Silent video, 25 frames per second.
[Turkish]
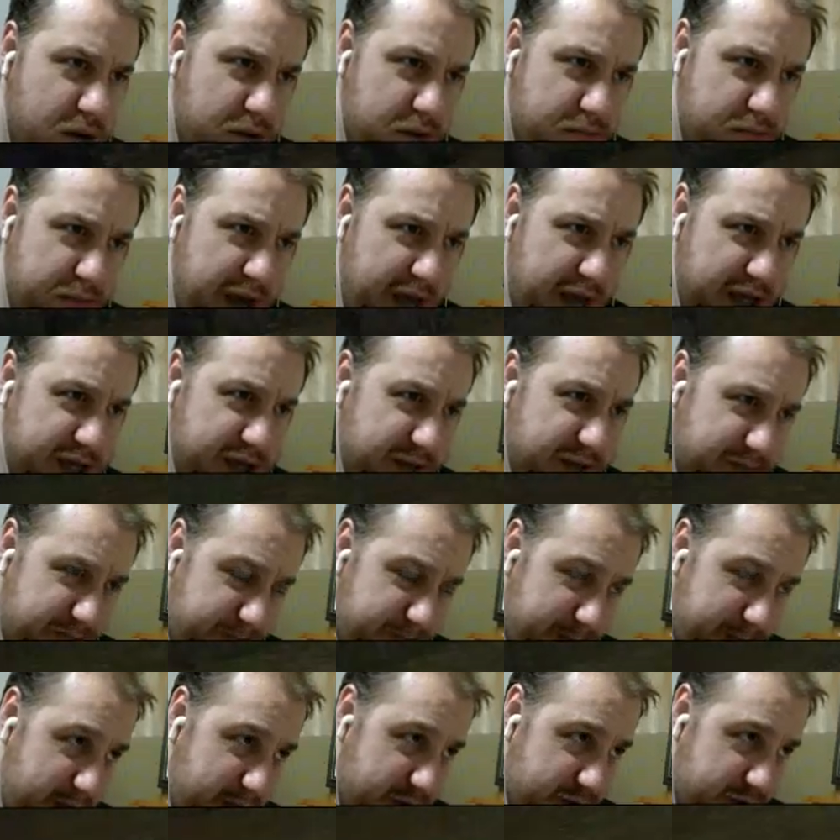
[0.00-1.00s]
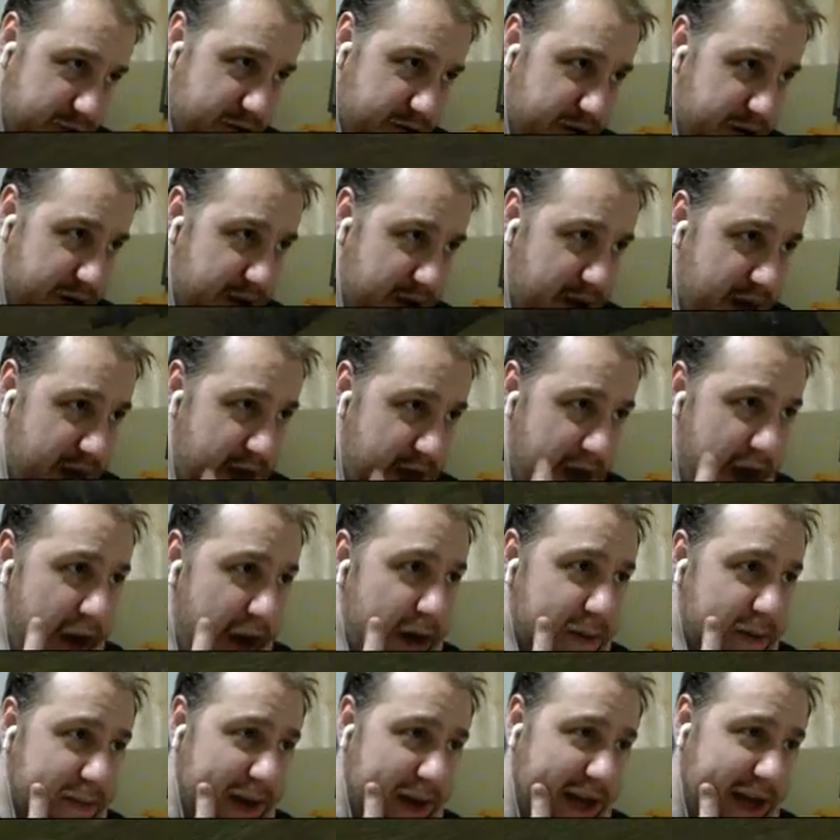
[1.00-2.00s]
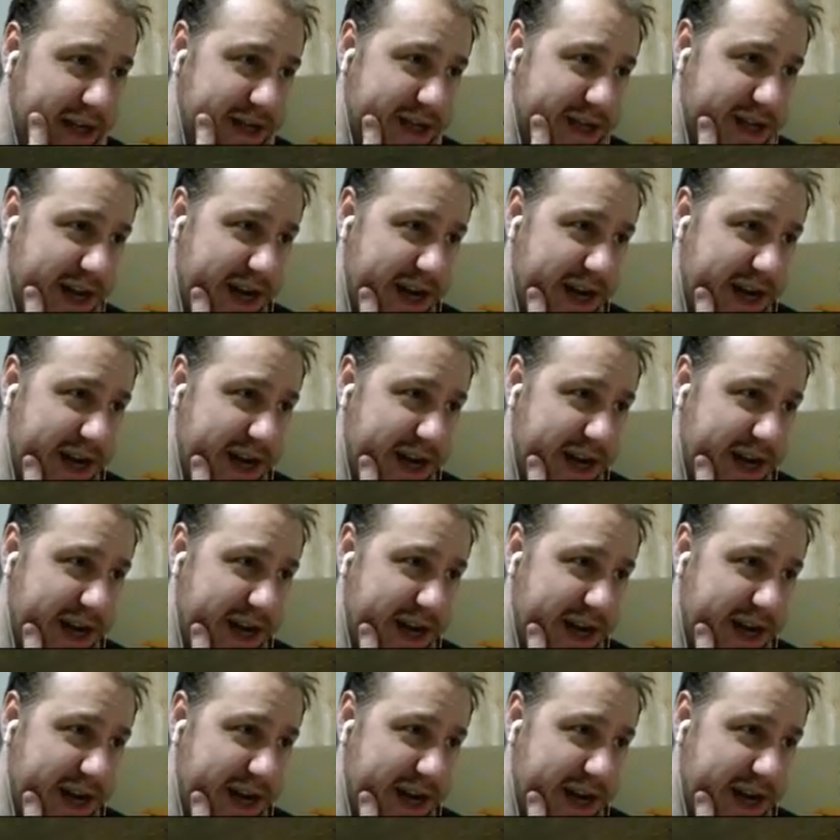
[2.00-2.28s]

Benzin bidonunu benzin